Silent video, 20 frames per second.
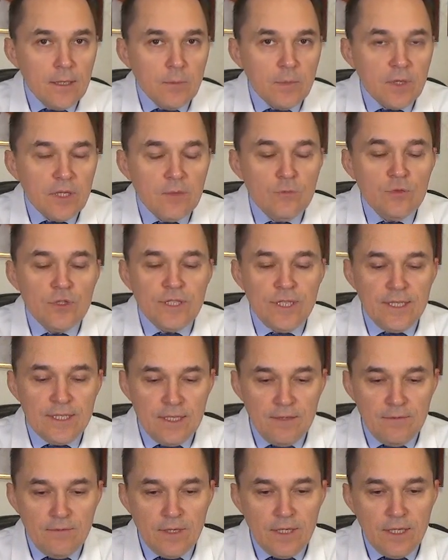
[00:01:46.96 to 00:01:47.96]
потому что
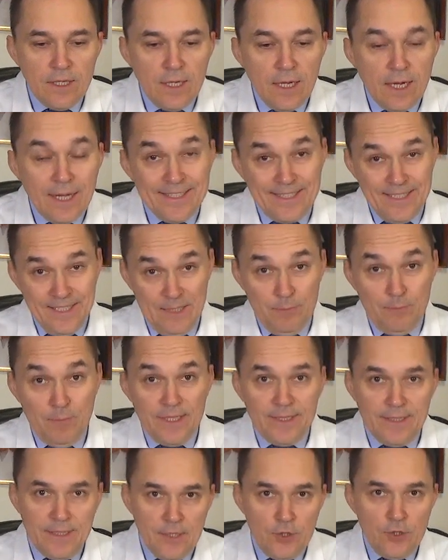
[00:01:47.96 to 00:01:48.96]
если вы
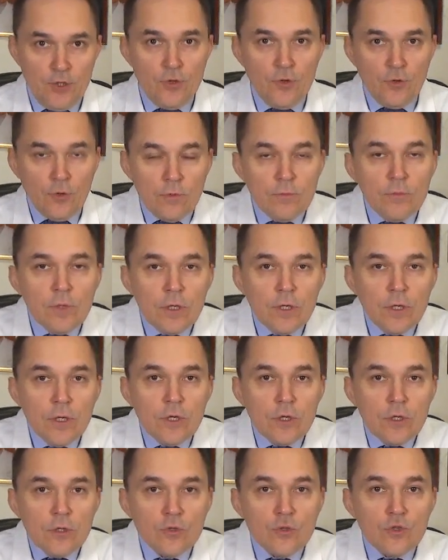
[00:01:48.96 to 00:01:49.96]
отоспитесь днем,
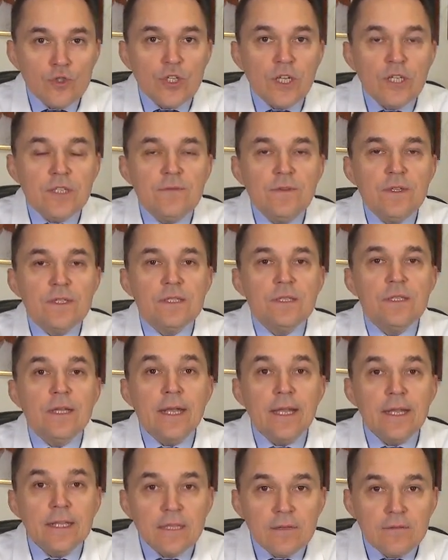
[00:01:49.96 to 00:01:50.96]
то, соответственно,
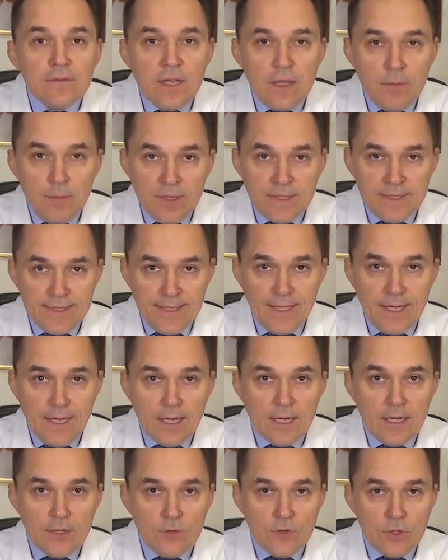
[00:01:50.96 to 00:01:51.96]
это время
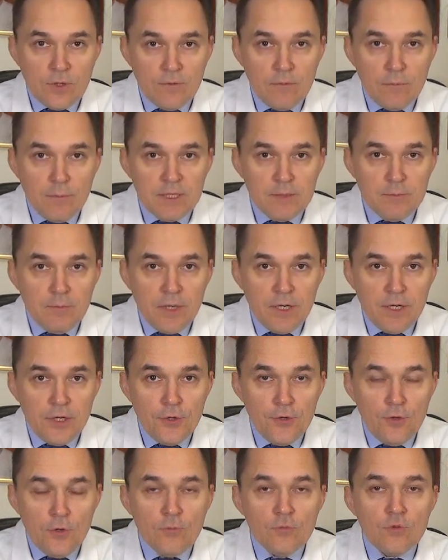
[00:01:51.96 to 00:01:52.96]
сна, которое вы поспали
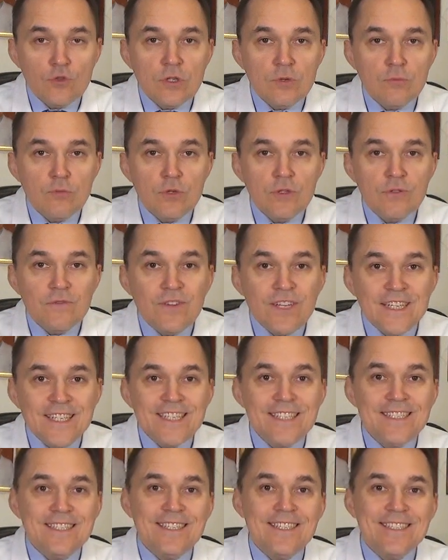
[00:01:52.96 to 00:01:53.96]
днем, нужно будет
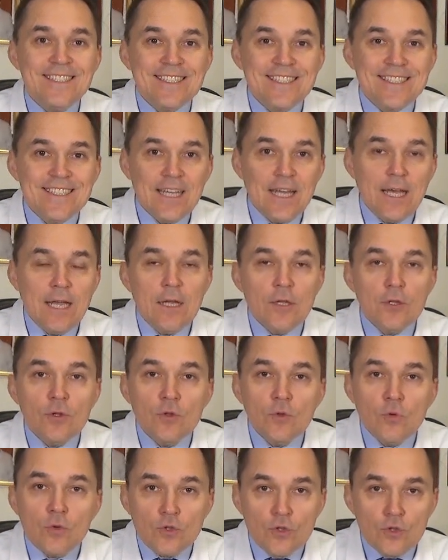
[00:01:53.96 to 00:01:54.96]
вычесть из сна
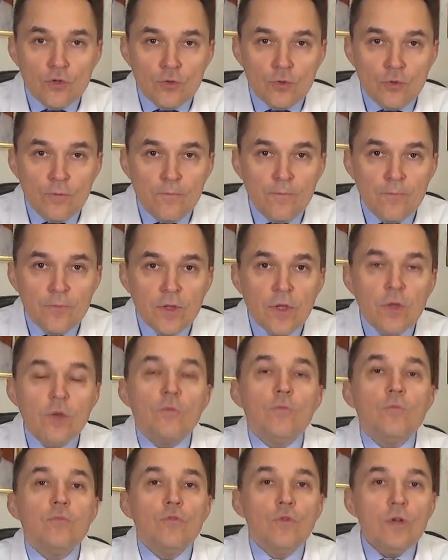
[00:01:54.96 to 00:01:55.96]
ночью.
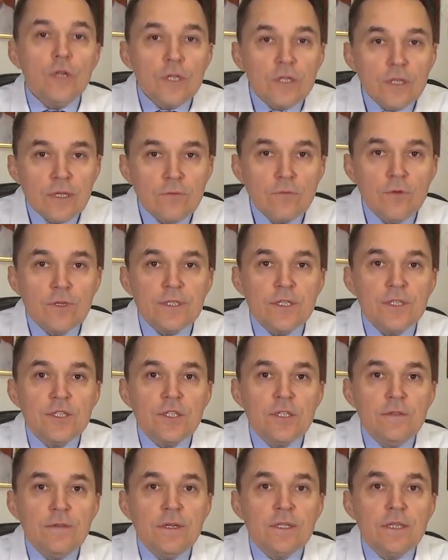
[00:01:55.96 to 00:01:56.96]
Более того, если
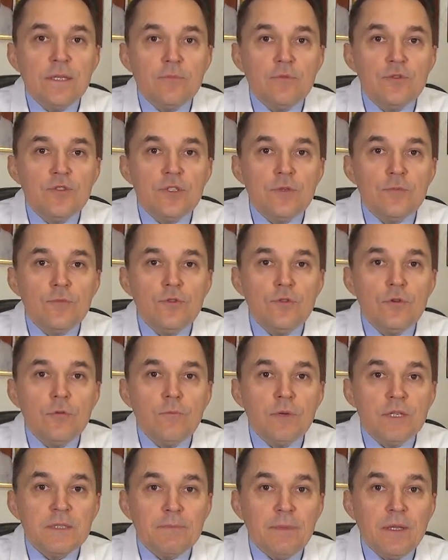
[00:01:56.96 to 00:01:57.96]
человек, допустим, днем
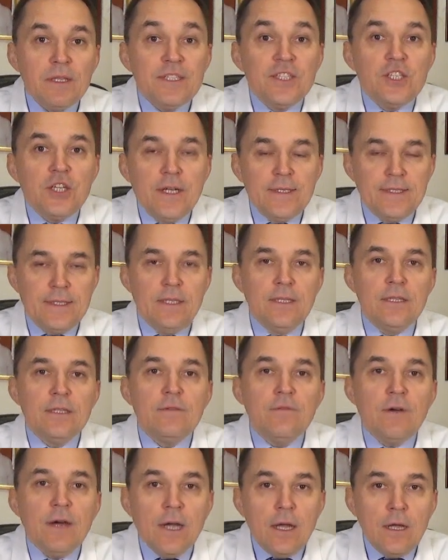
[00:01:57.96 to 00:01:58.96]
поспал час или
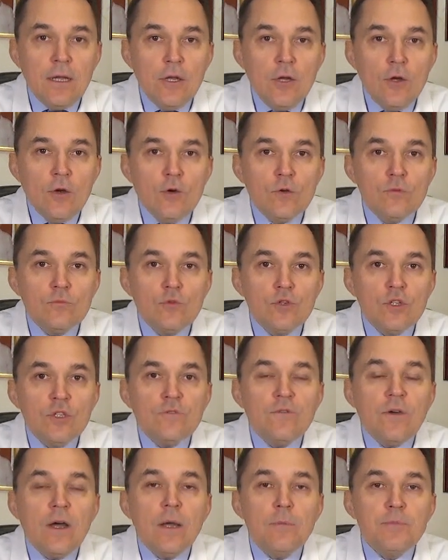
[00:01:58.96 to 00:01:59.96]
два, он может
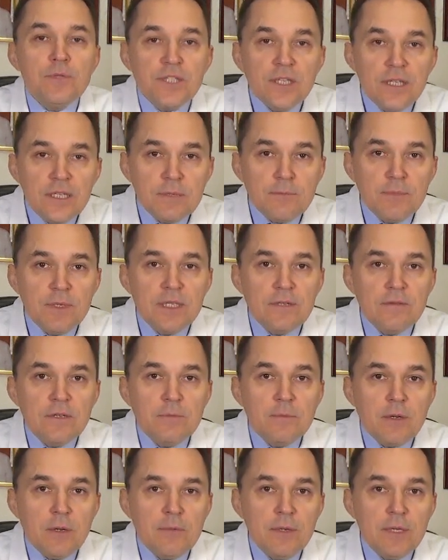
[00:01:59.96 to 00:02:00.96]
вообще
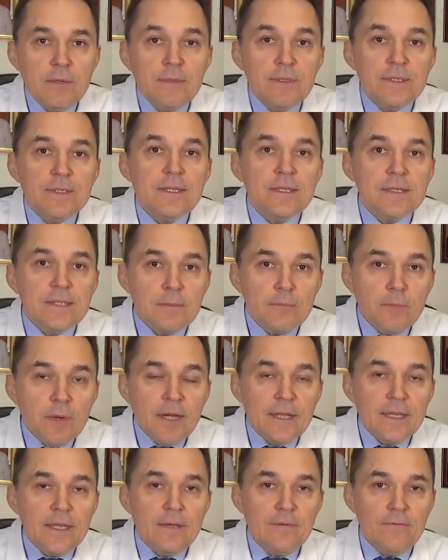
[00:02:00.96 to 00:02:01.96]
испытывать проблемы с
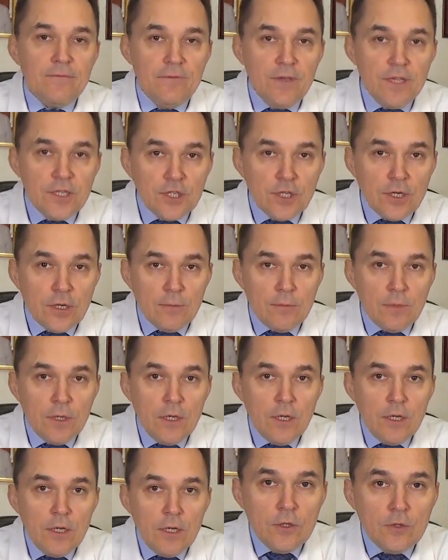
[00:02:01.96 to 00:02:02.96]
засыпанием вечером –
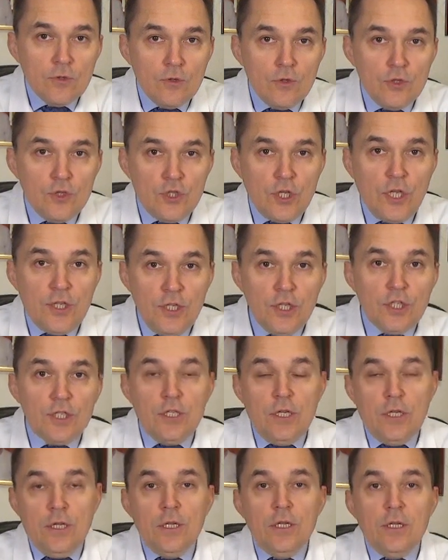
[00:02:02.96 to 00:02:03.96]
то есть,
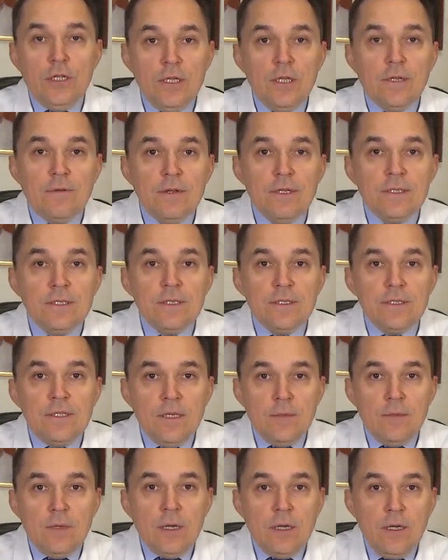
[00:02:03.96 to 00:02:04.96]
конечно, нервная
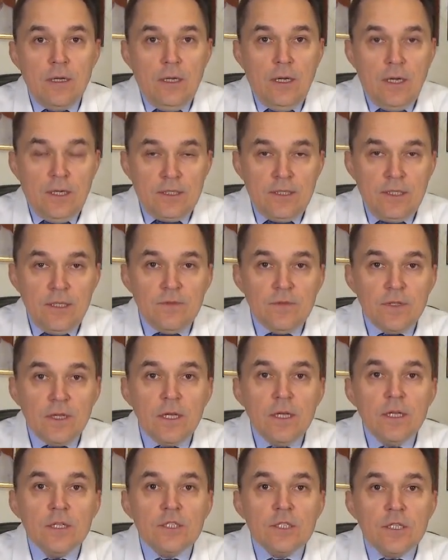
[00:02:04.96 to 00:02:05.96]
система
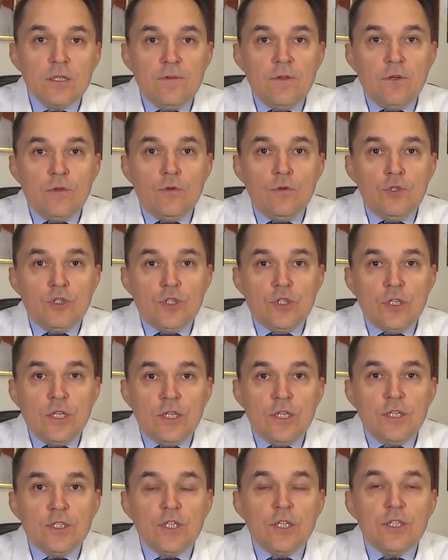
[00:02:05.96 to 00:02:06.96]
активна, человек хочет
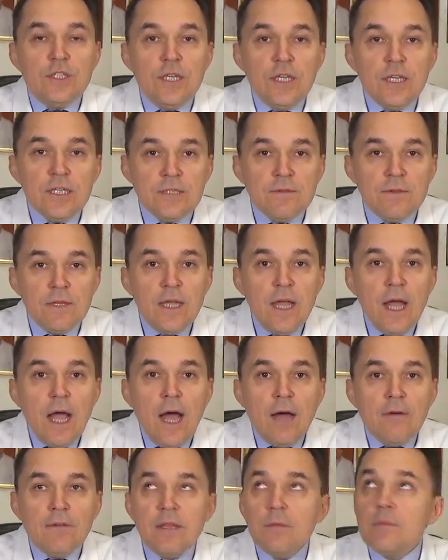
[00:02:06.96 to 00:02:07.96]
каких-то действий,
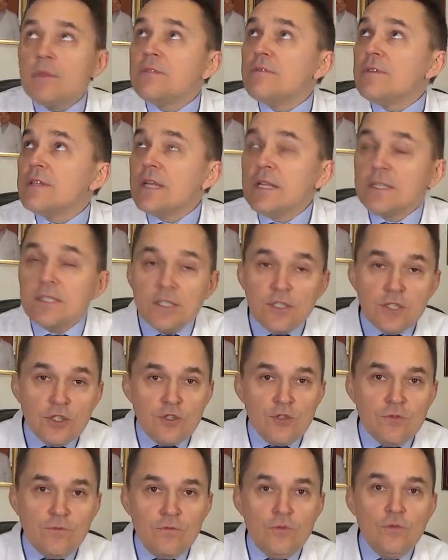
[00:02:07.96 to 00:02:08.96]
а время 12
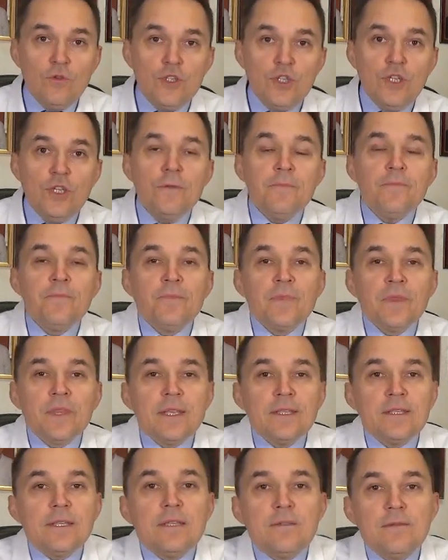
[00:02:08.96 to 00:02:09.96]
часов ночи,
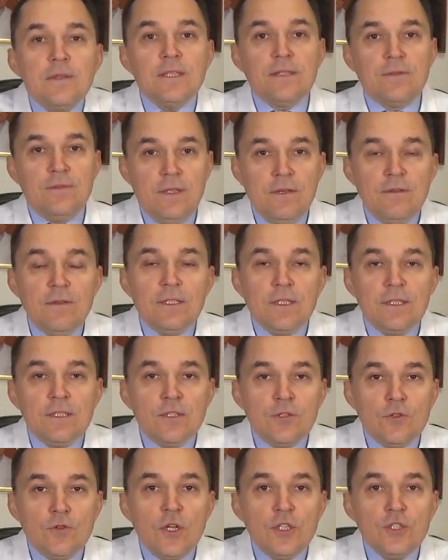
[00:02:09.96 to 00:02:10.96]
и, соответственно, в этой
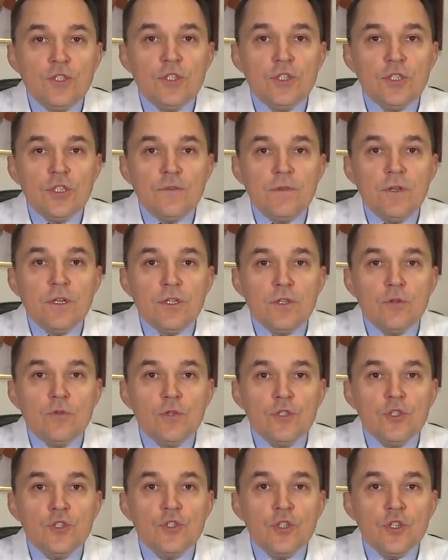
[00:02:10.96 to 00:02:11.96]
ситуации человек не
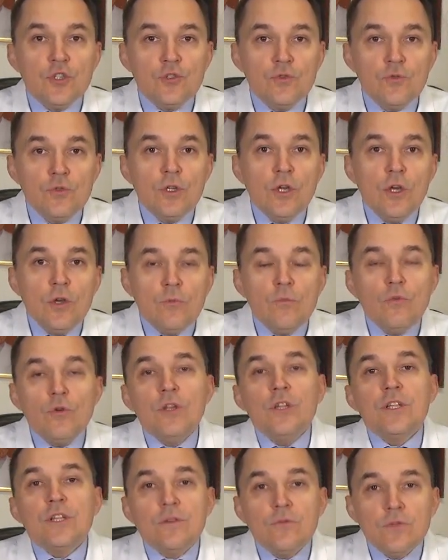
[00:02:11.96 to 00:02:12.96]
хочет заснуть,
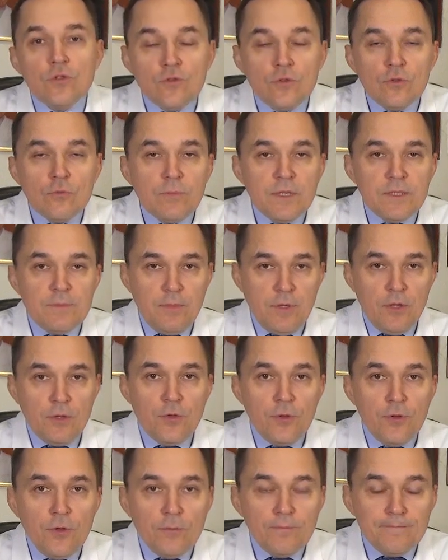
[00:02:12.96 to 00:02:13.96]
более того, что он
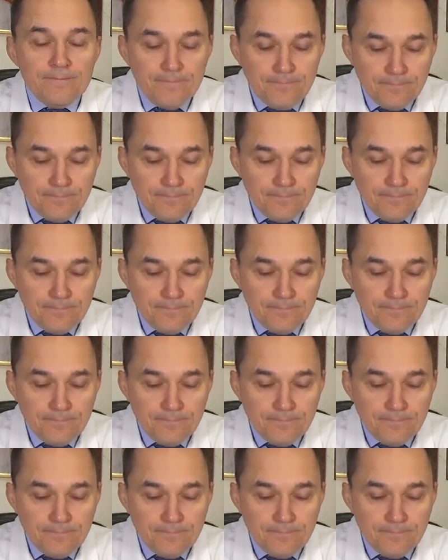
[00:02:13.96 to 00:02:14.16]
поспал днем.